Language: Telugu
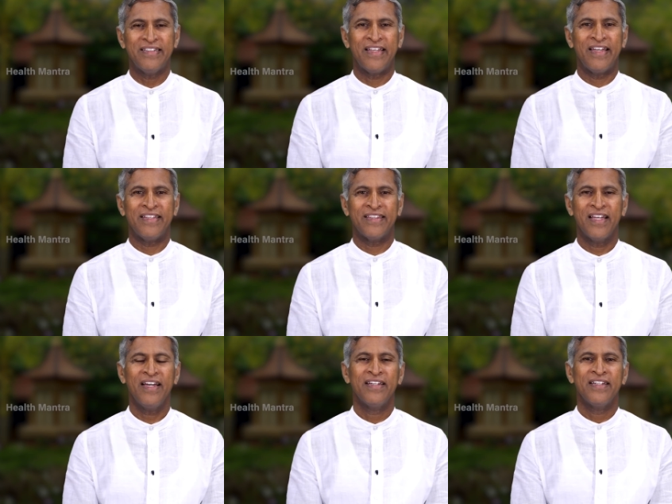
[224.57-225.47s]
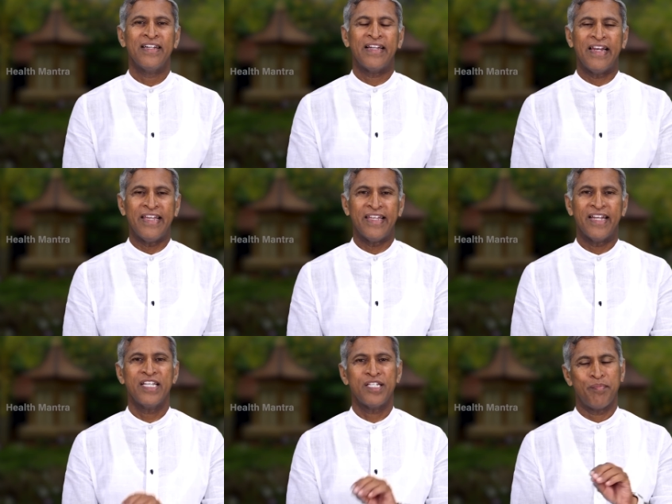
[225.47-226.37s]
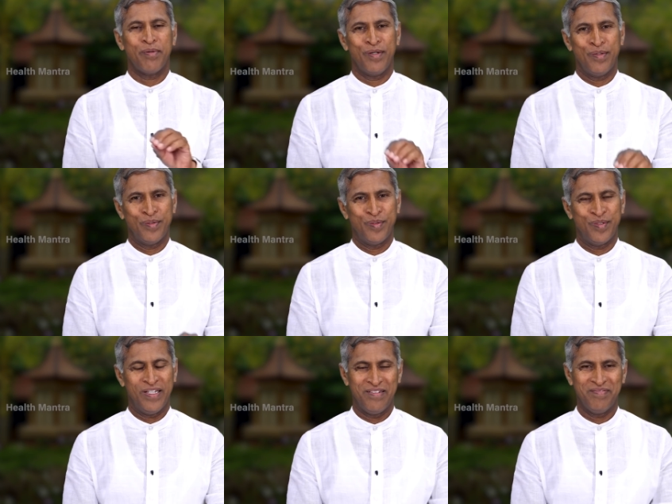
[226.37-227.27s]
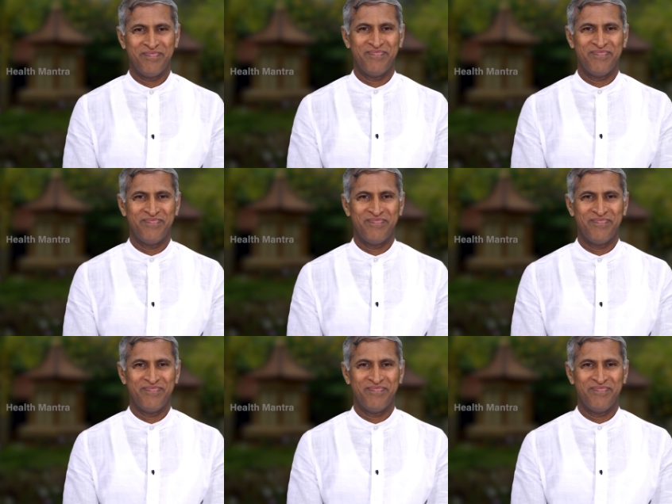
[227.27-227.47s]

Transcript: నేను ఇంత క్లియర్గా చెప్పగలుగుతున్నాను